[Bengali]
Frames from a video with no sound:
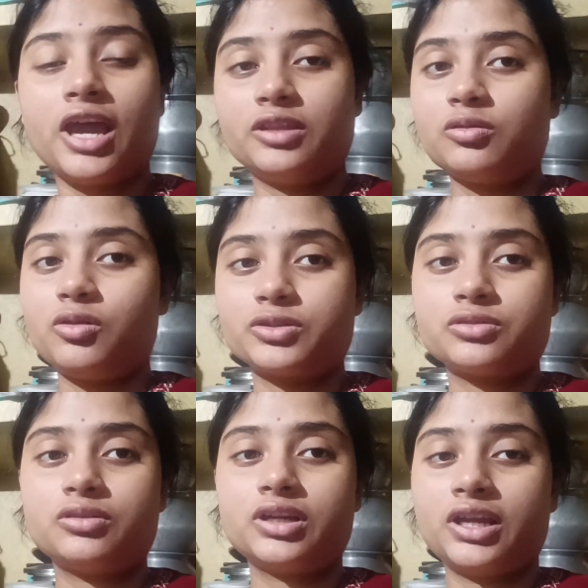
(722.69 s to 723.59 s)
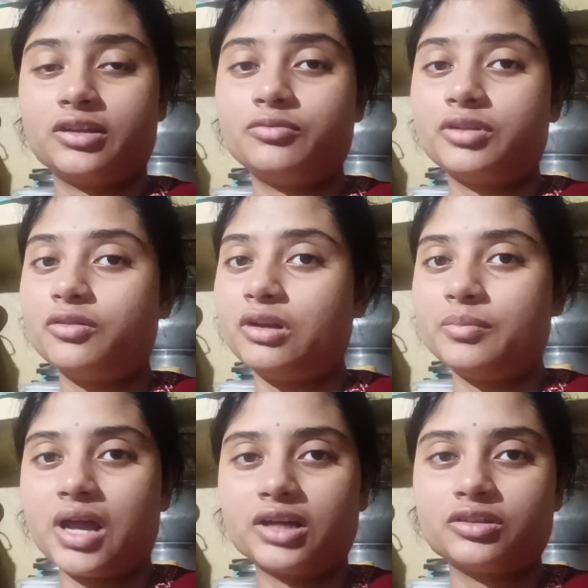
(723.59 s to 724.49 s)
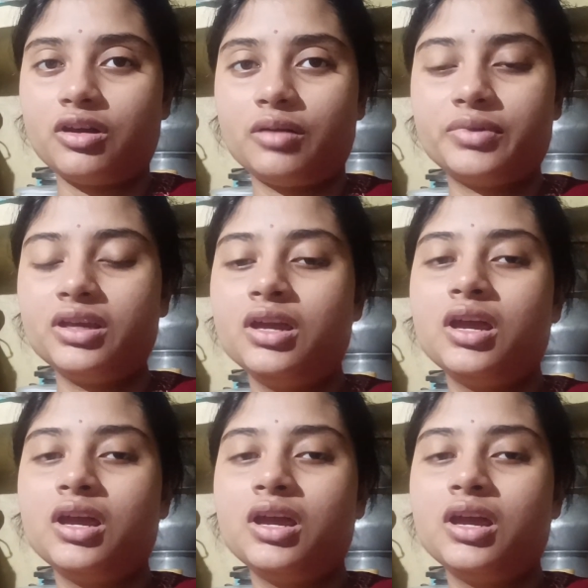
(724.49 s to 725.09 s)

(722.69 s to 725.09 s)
এত কষ্ট করে খেটে খুটে করলাম রাগ তো হবেই